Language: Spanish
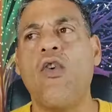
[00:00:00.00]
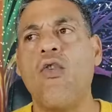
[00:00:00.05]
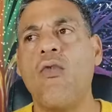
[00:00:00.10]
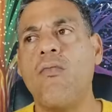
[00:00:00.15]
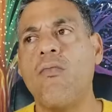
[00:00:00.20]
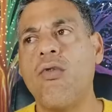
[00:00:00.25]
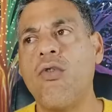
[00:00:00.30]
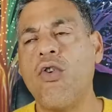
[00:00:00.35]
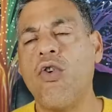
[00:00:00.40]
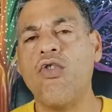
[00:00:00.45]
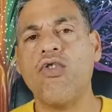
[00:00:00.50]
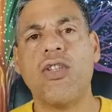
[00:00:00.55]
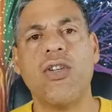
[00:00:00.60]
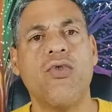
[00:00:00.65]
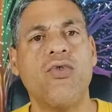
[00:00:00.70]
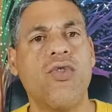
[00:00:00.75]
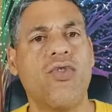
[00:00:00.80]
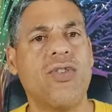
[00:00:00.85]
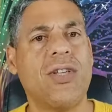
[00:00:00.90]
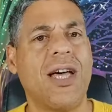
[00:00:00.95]
un broche,
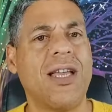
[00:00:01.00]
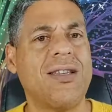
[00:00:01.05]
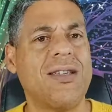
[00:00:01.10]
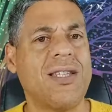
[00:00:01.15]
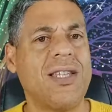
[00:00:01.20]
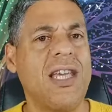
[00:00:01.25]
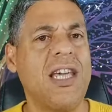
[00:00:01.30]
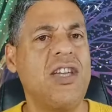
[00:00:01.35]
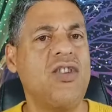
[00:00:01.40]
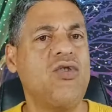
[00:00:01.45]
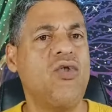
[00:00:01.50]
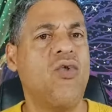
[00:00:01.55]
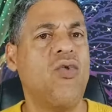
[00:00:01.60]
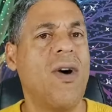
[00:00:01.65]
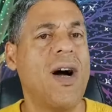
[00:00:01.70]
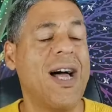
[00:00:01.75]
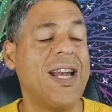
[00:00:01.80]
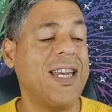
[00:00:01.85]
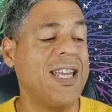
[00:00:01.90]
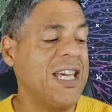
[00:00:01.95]
unos arcillos,
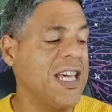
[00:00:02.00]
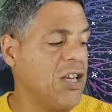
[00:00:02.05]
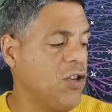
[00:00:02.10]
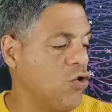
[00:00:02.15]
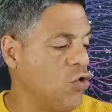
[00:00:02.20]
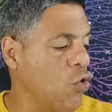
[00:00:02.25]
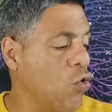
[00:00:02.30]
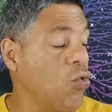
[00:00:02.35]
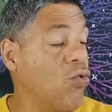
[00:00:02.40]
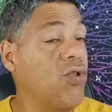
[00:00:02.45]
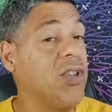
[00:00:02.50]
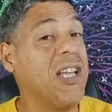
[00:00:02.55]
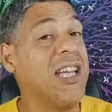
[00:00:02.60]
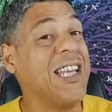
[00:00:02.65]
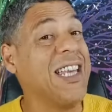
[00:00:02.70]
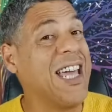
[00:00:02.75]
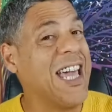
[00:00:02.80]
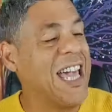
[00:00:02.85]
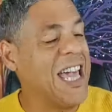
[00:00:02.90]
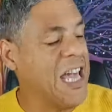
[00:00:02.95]
un anillo, un
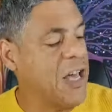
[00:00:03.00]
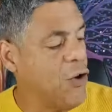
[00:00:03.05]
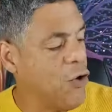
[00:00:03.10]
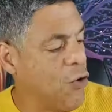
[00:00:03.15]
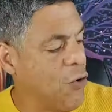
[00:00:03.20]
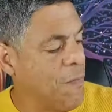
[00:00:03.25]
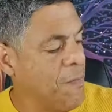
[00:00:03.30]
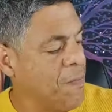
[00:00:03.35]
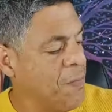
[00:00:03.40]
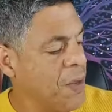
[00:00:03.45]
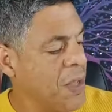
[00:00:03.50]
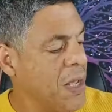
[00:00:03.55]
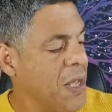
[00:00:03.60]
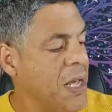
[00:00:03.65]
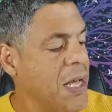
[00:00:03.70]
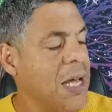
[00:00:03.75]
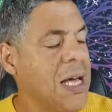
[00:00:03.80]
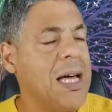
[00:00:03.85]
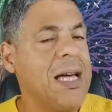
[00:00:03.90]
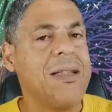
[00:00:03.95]
dinero.
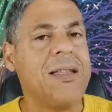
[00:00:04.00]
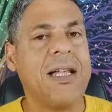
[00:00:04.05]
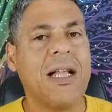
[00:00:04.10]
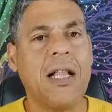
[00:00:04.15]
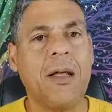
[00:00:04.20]
De